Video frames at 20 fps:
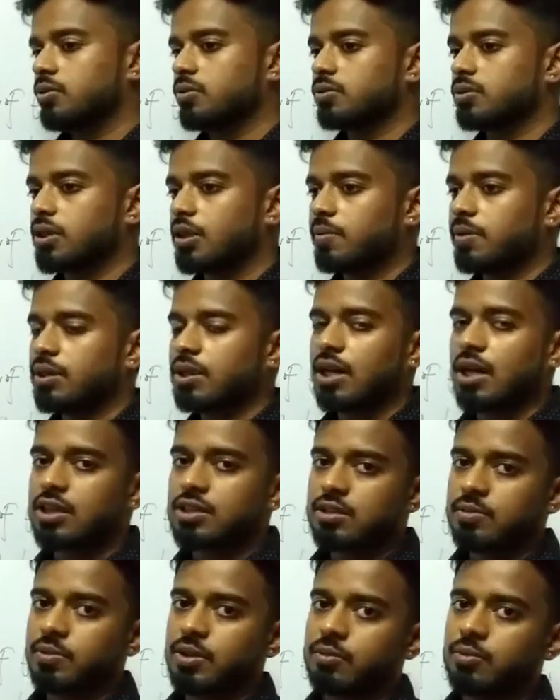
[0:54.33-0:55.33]
उसके बाद
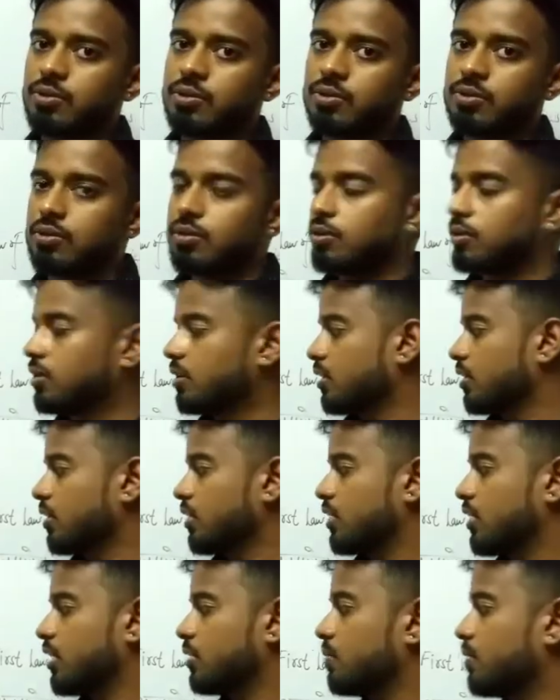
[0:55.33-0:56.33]
लास्ट में हम लोग
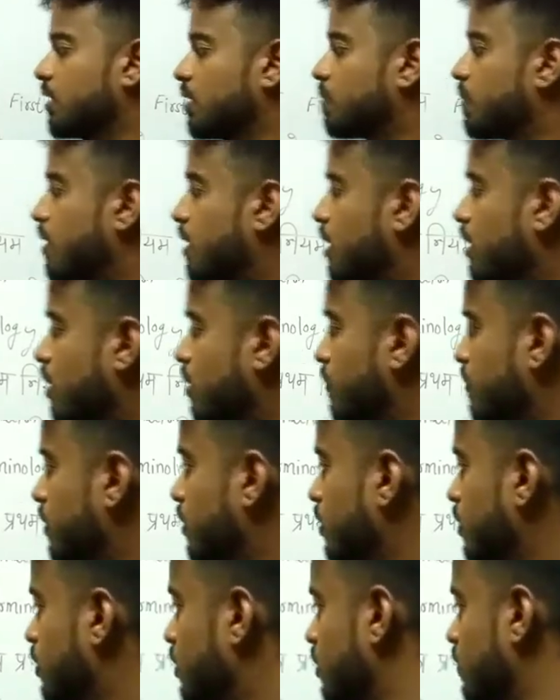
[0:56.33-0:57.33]
ये भी एक बड़ा
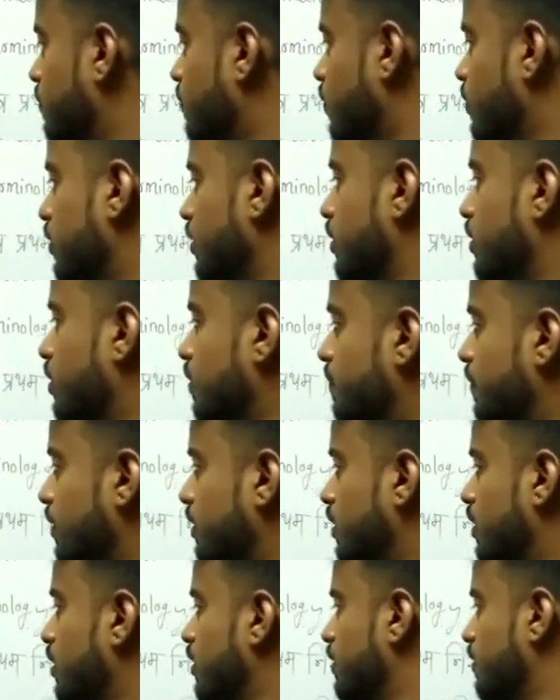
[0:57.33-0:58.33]
टॉपिक है और इम्पोर्टेंट
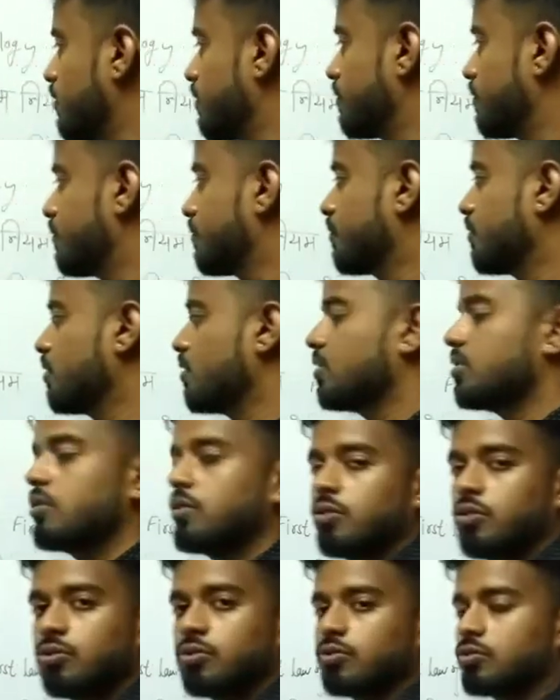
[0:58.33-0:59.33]
टॉपिक है
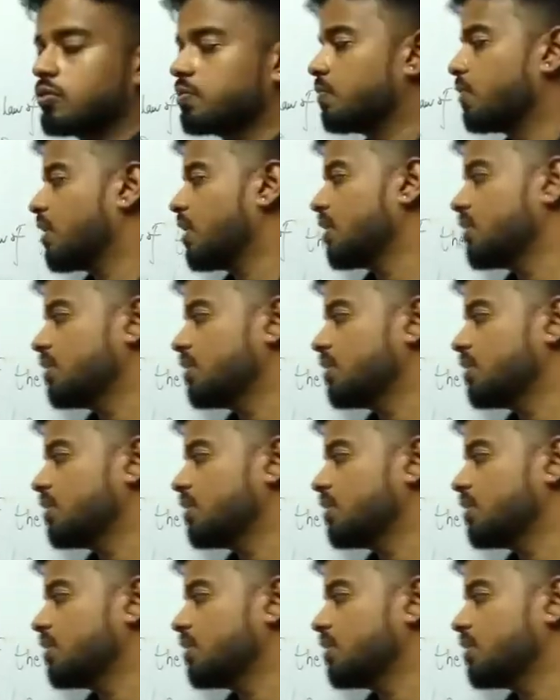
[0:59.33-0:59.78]
उष्मा